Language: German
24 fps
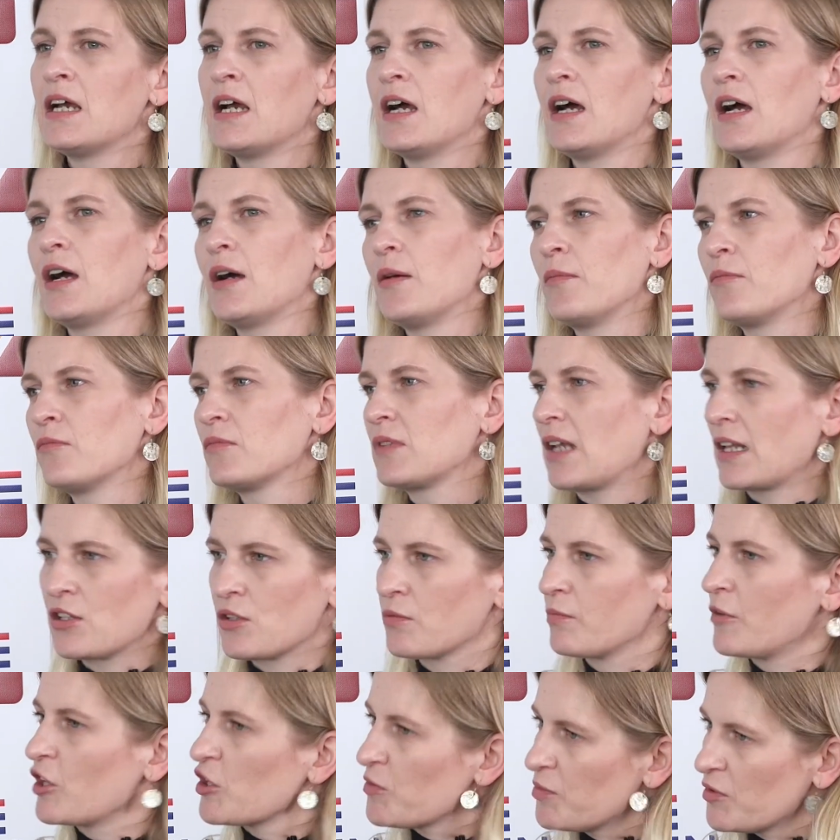Ähm, dann
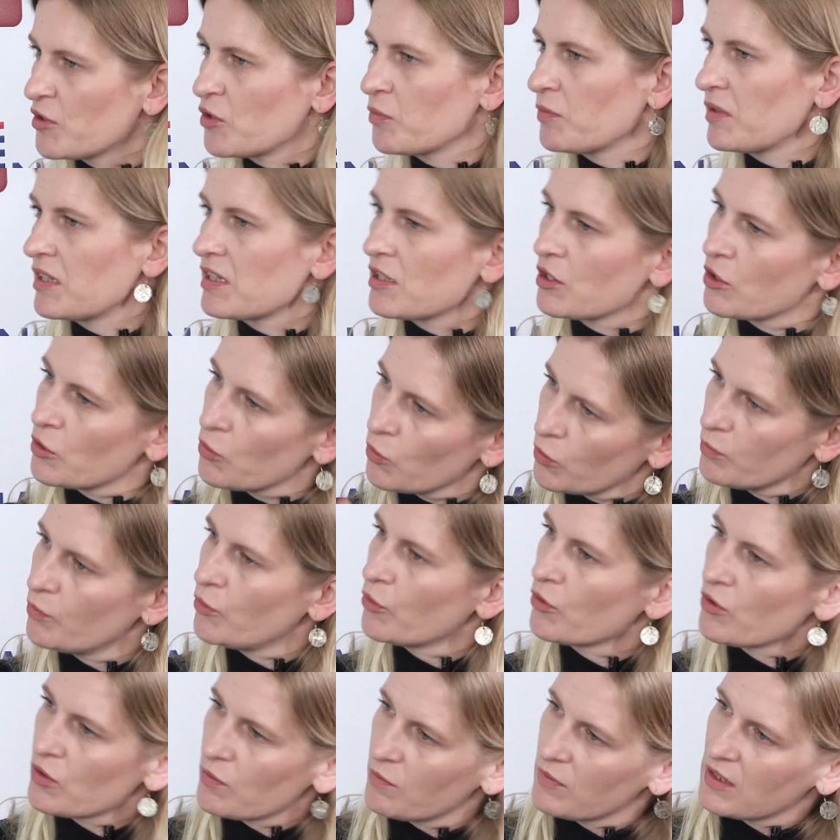zum Beispiel zum nächsten
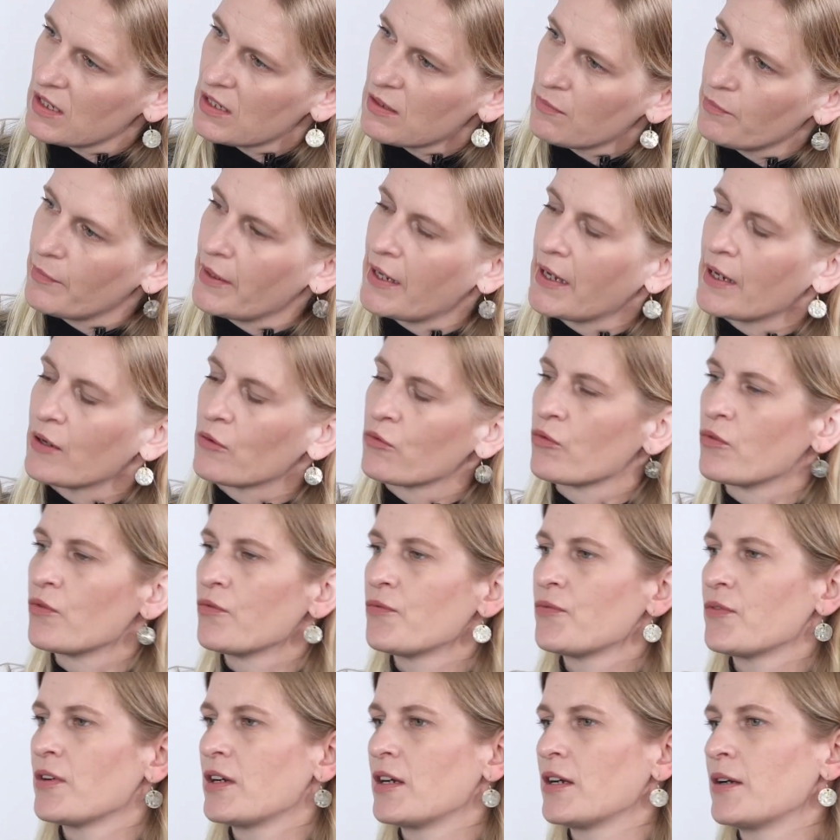Knotenpunkt, zum nächsten
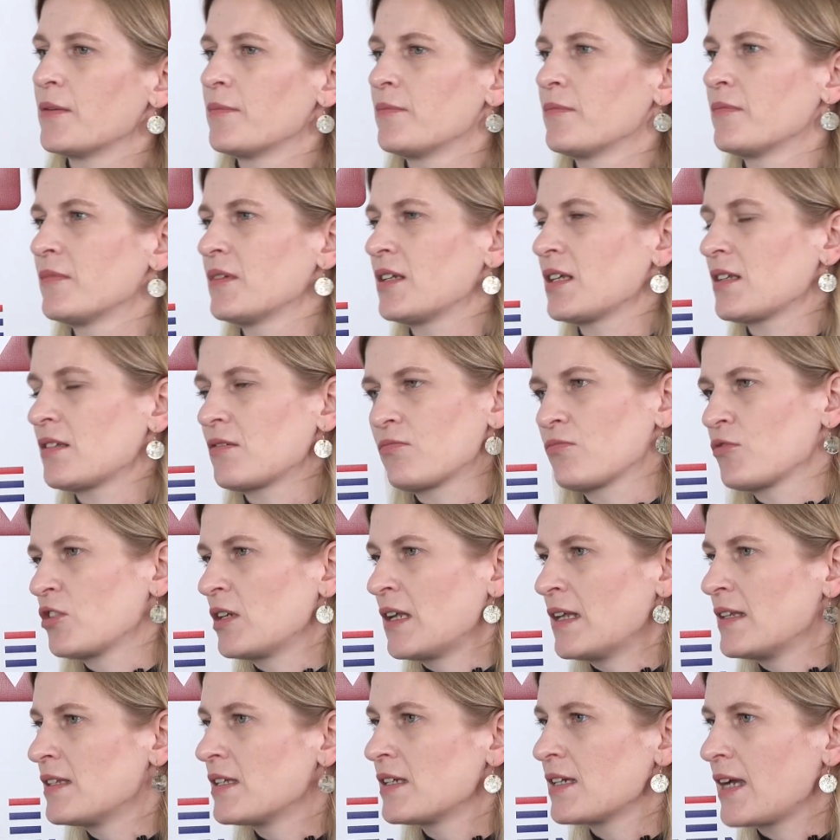Bahnhof. Ähm, das
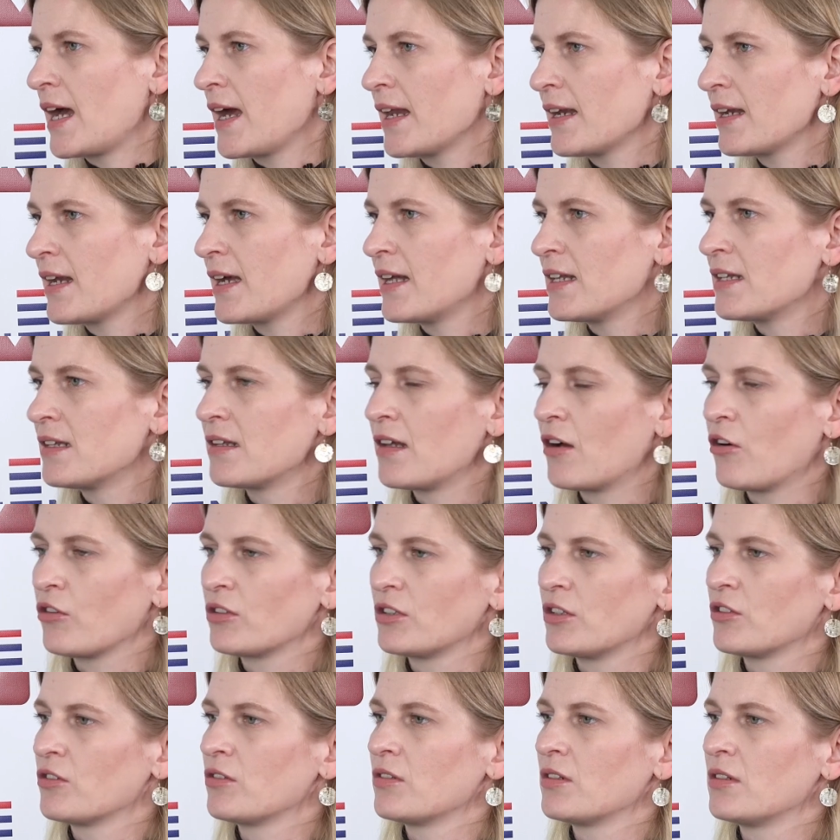lehnt sich an, an auch
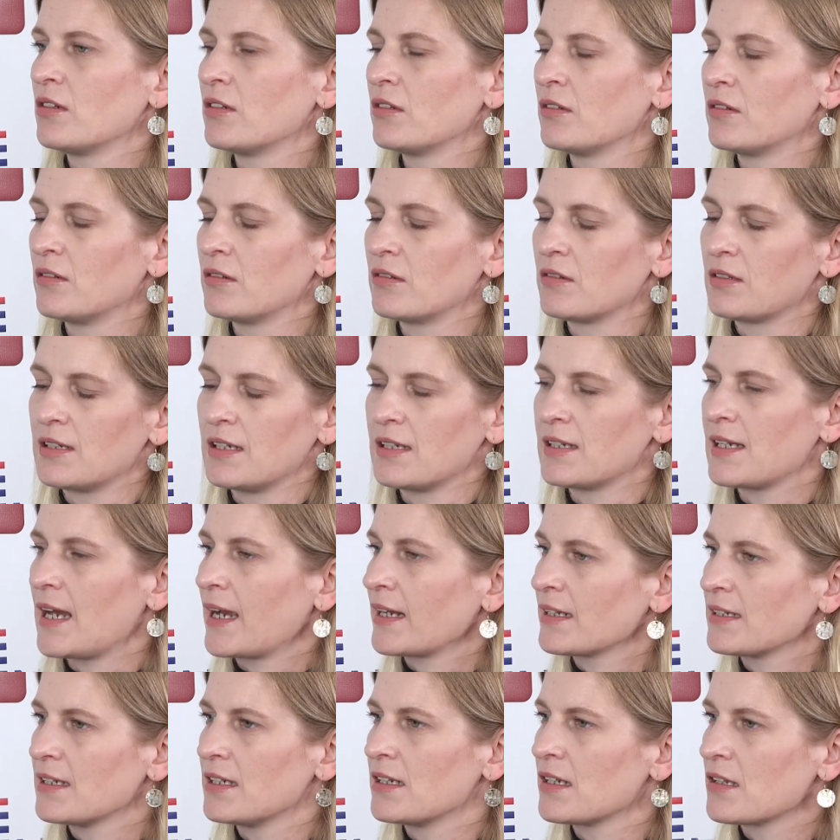den, äh, den
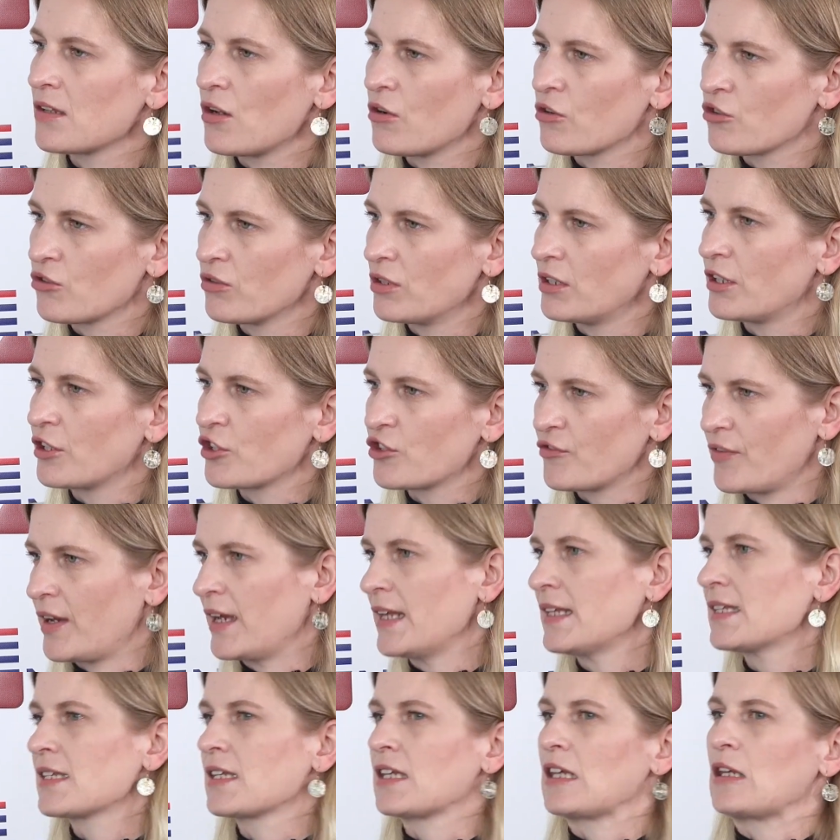Takt, den es auch schon in der
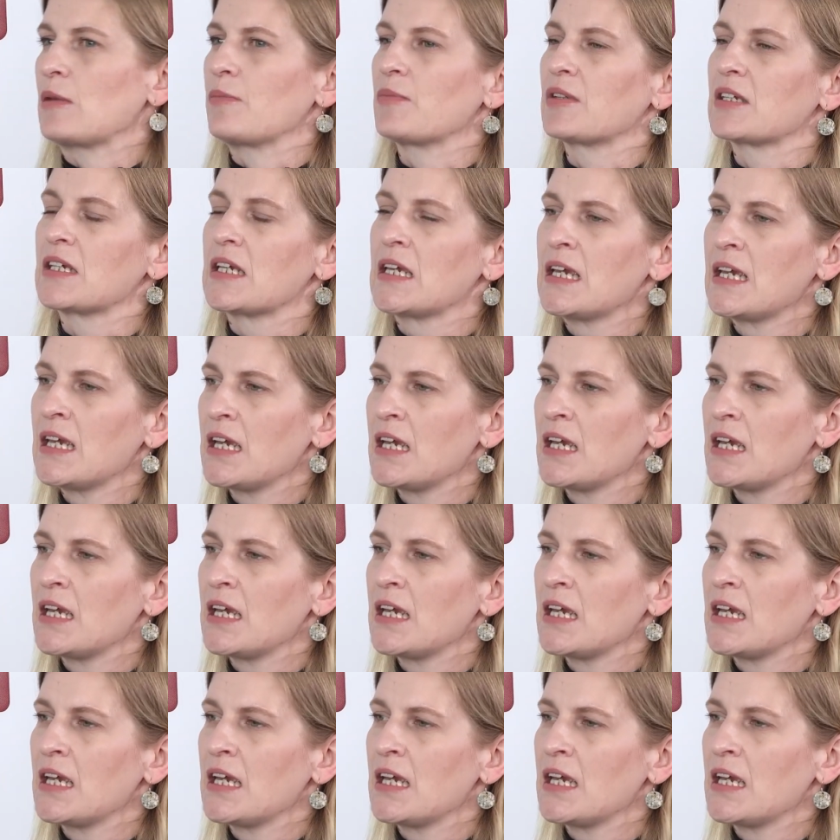Schweiz gibt.